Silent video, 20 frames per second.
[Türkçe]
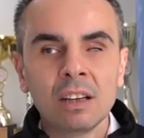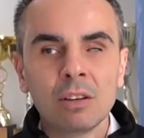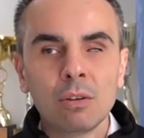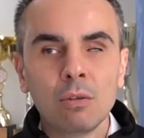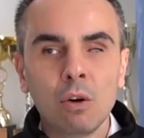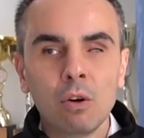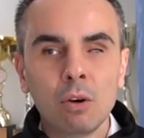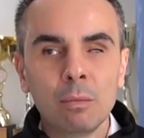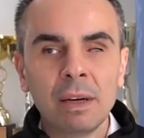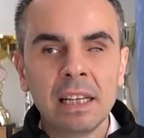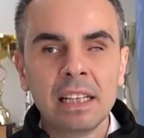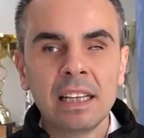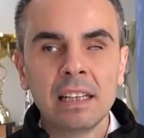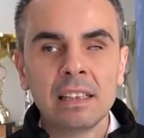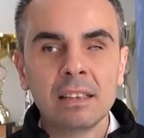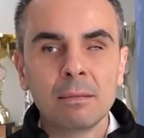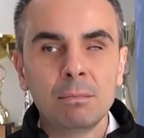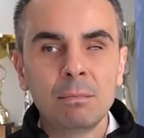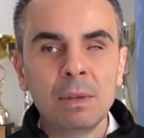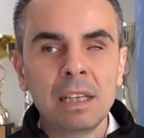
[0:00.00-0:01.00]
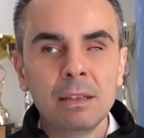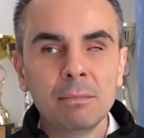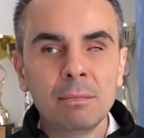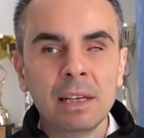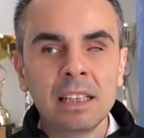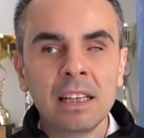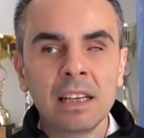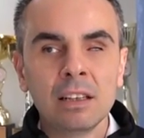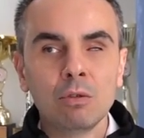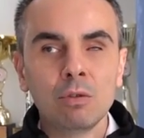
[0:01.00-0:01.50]
görmeden,
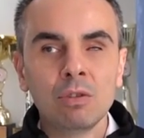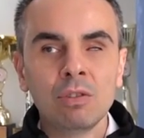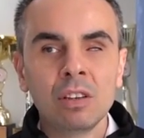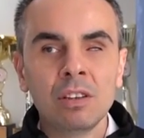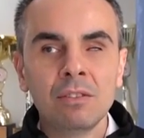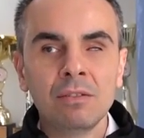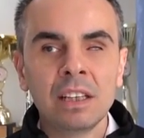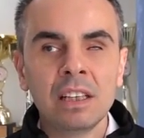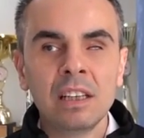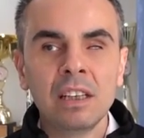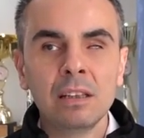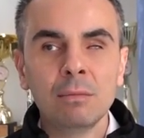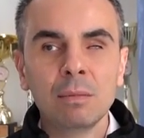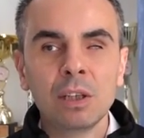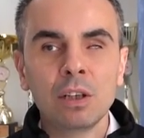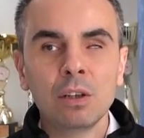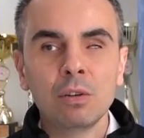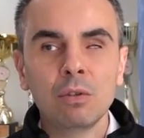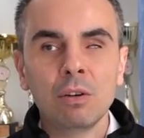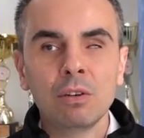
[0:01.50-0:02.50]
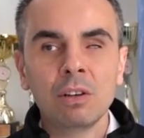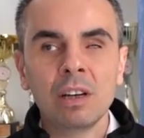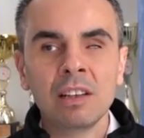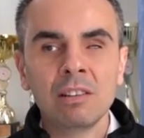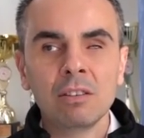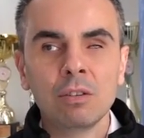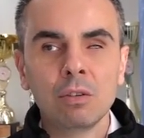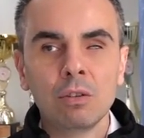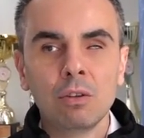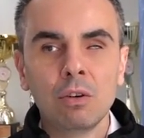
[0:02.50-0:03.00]
bilmeden, o sınıfa girmeden
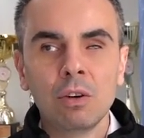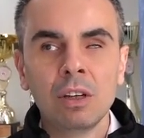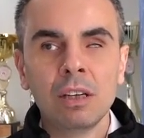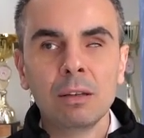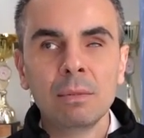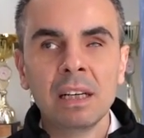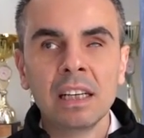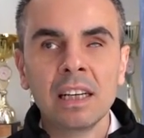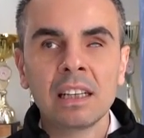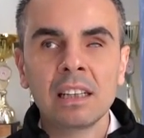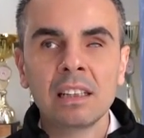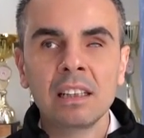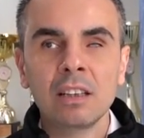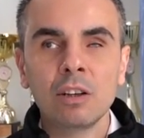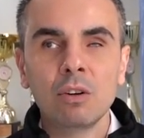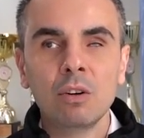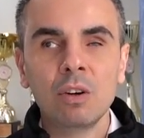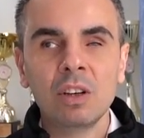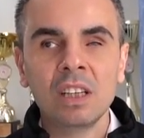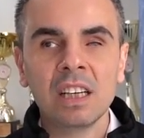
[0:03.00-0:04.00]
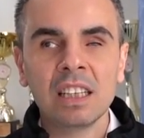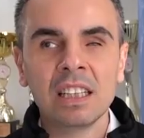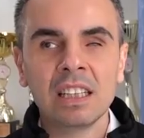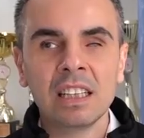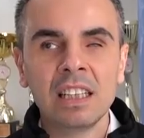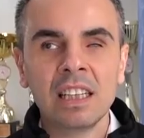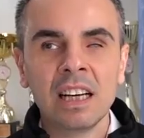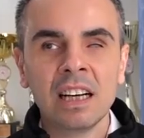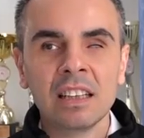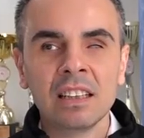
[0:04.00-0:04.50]
öğren, öğretmen hakkında ön
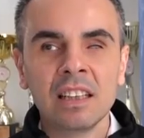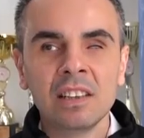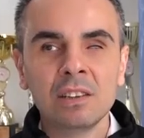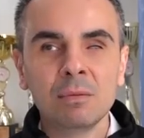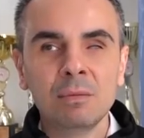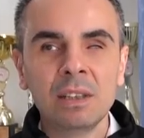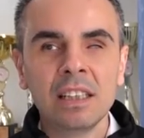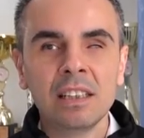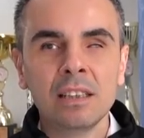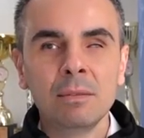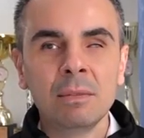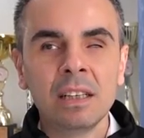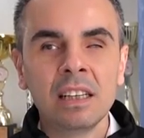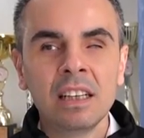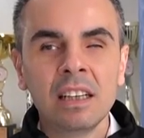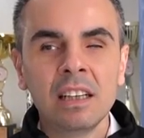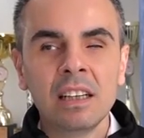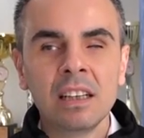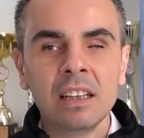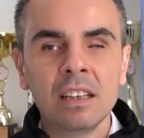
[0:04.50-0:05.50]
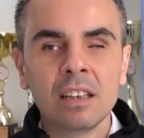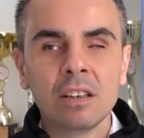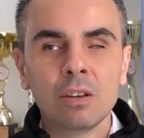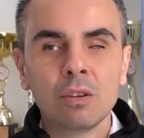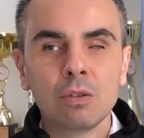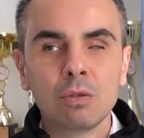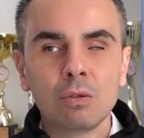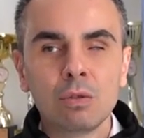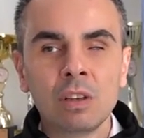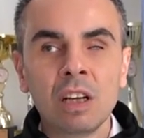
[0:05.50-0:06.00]
yargılı yaklaşmayalım.
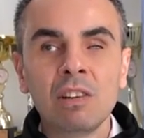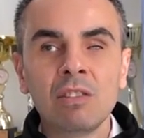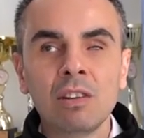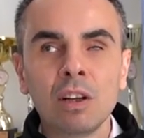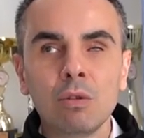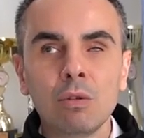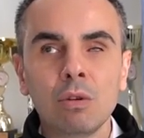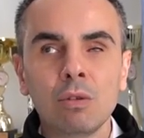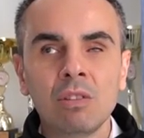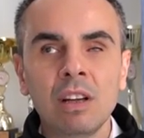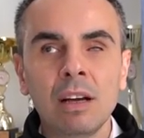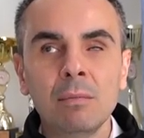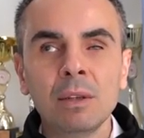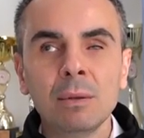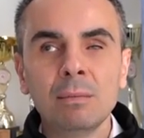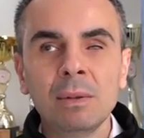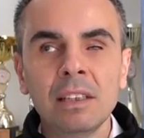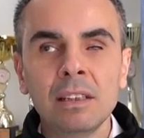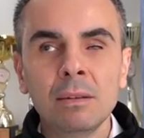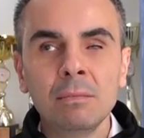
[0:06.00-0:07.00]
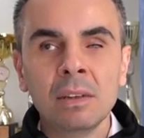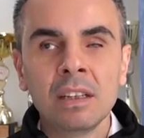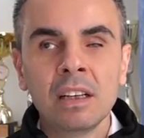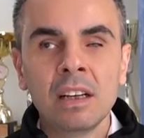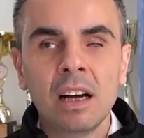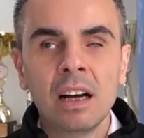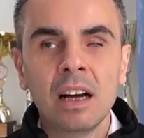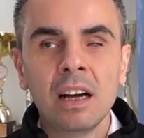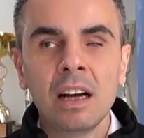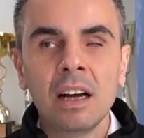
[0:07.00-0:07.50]
Süreçte gözlem yapalım.
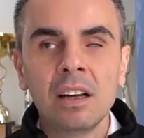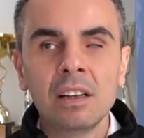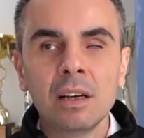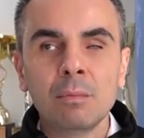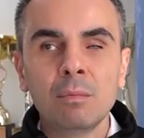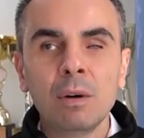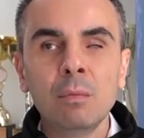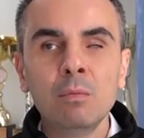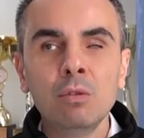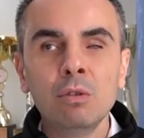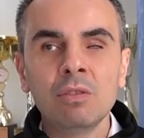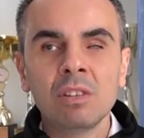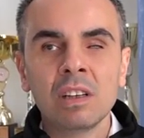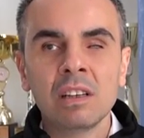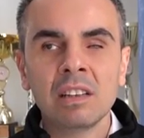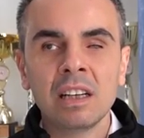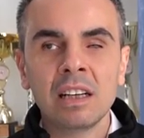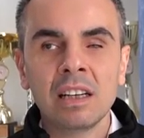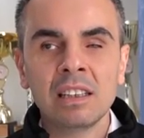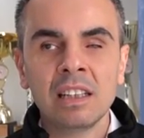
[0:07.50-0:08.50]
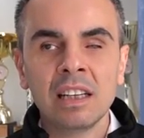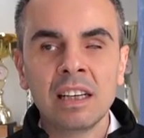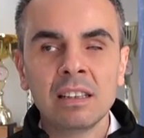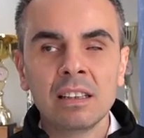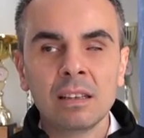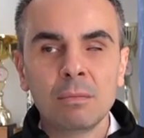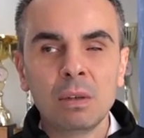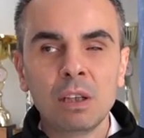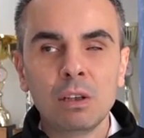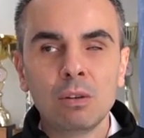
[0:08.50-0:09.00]
Eğer yapamıyorsa zaten
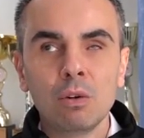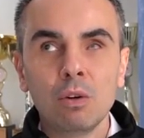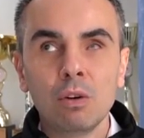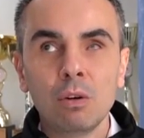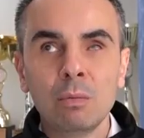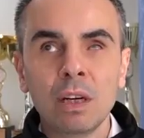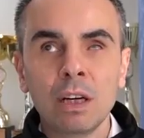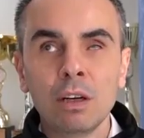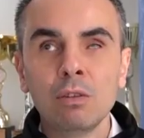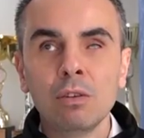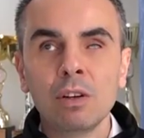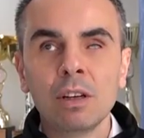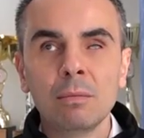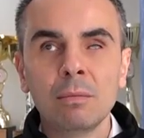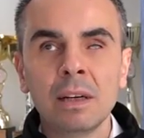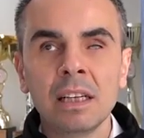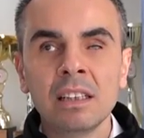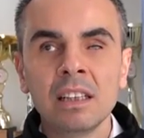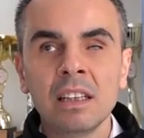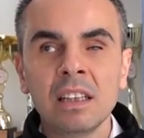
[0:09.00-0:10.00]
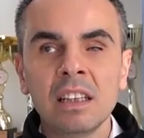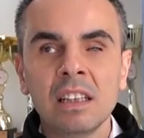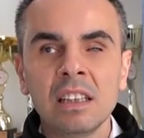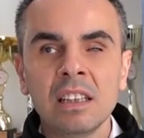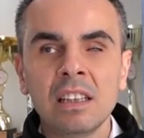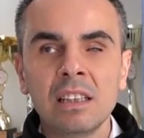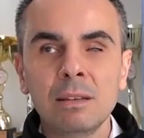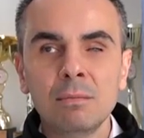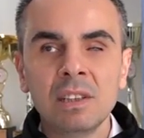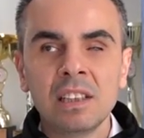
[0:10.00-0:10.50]
bir görmeyen öğretmen
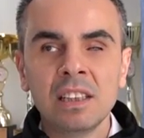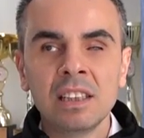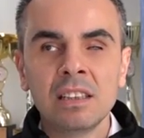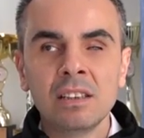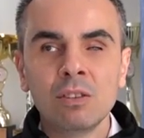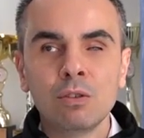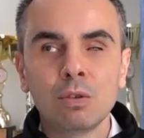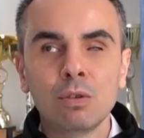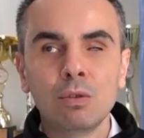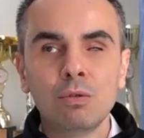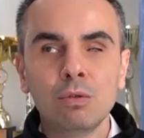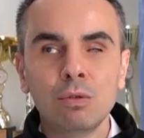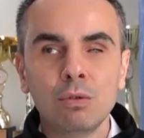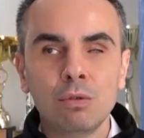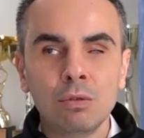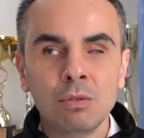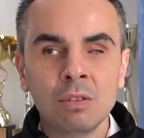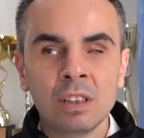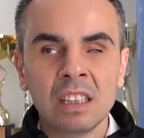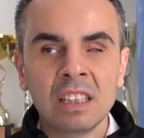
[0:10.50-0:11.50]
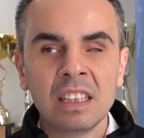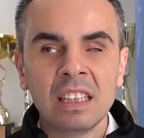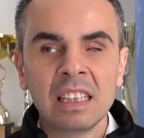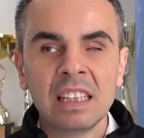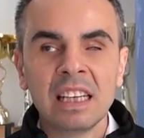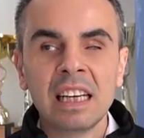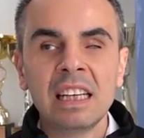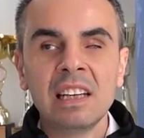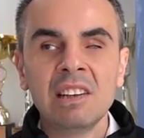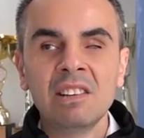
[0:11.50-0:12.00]
kimsenin çocuğunun
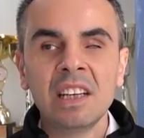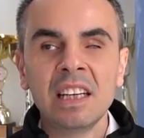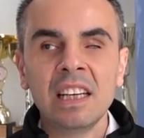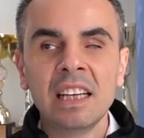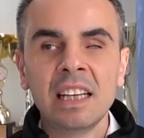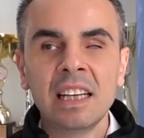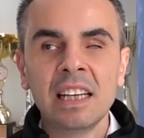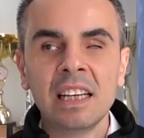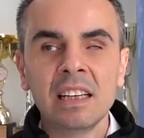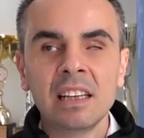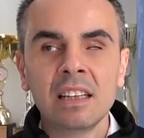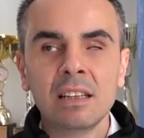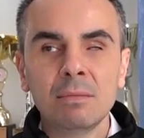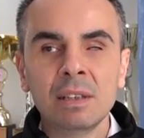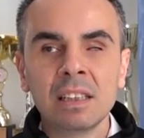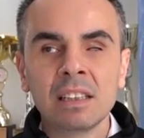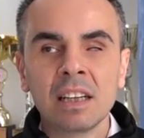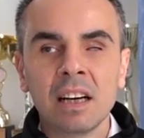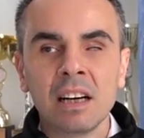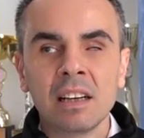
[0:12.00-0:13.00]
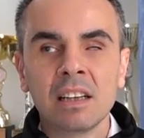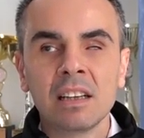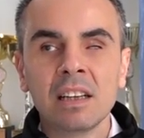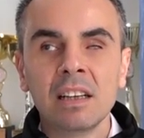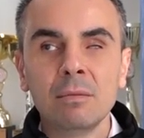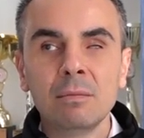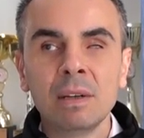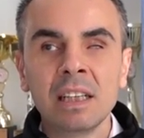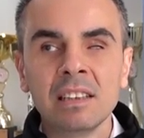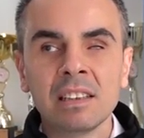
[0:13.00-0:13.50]
geleceğiyle ilgili bir karar
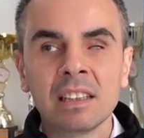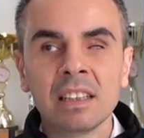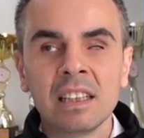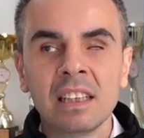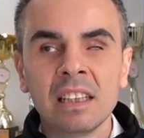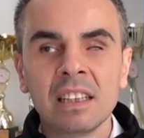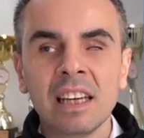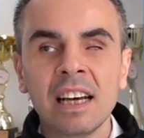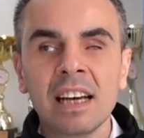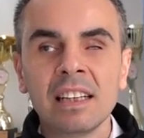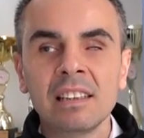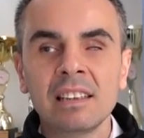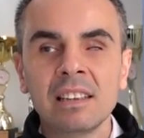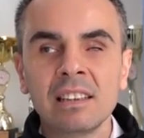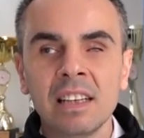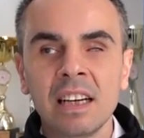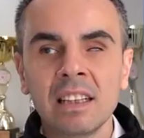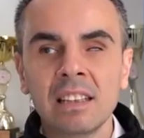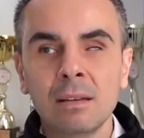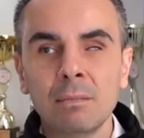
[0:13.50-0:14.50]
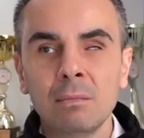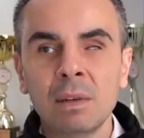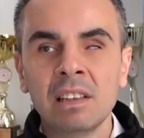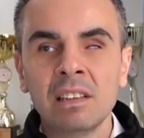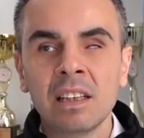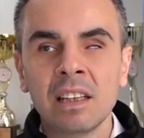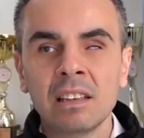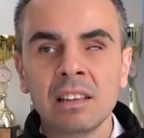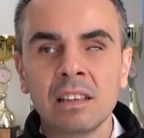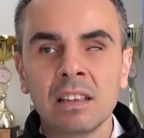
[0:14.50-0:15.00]
almaz. Kendisi zaten
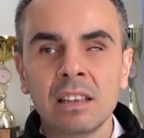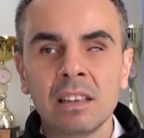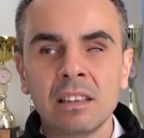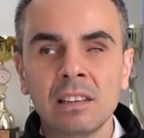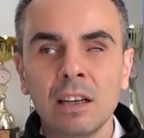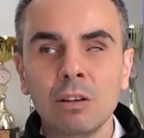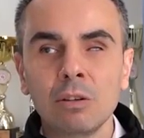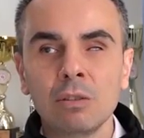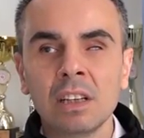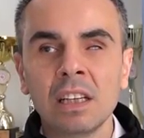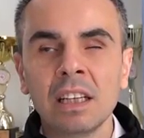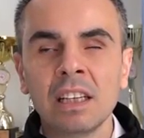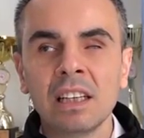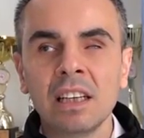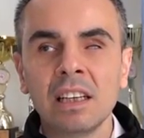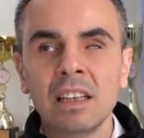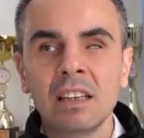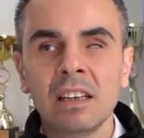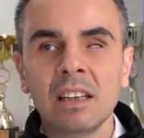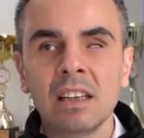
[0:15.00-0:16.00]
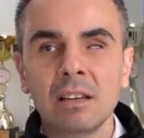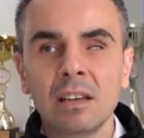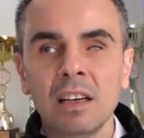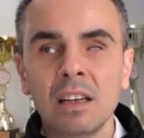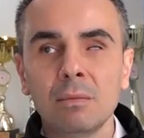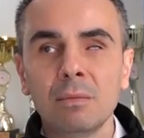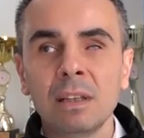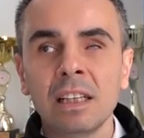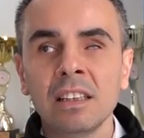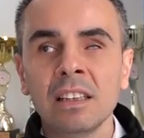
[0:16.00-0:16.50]
mesleksel olarak geri,
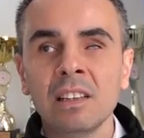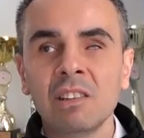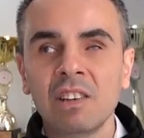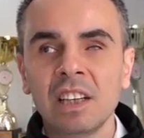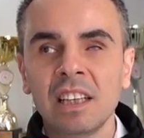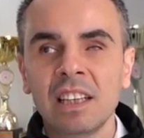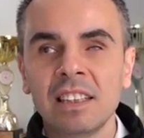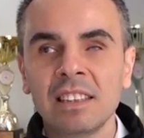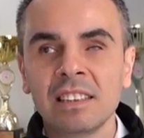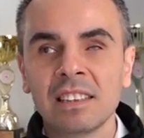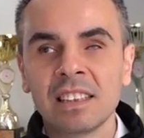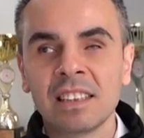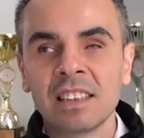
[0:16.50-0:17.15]
geri plana çekilir.